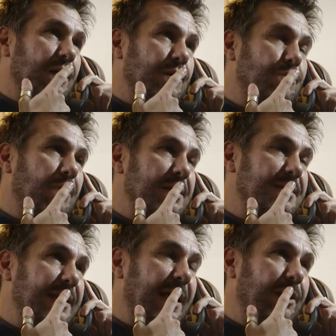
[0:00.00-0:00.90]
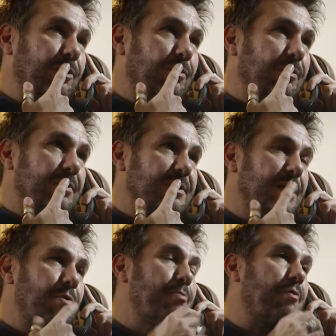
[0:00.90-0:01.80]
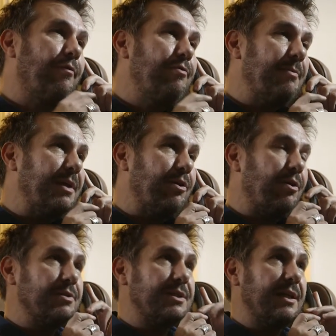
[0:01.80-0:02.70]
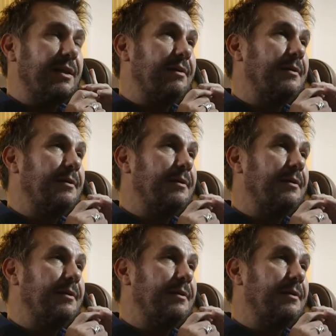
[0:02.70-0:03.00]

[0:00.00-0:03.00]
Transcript: sur un scénario. C'est quoi pour vous un metteur en scène